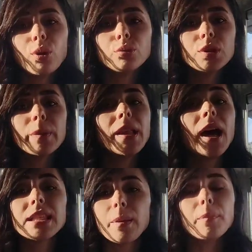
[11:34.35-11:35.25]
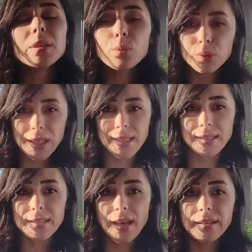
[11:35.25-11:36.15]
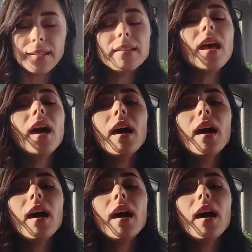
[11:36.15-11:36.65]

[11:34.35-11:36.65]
olduğu zaman her zaman biz buradayız dedi zaten.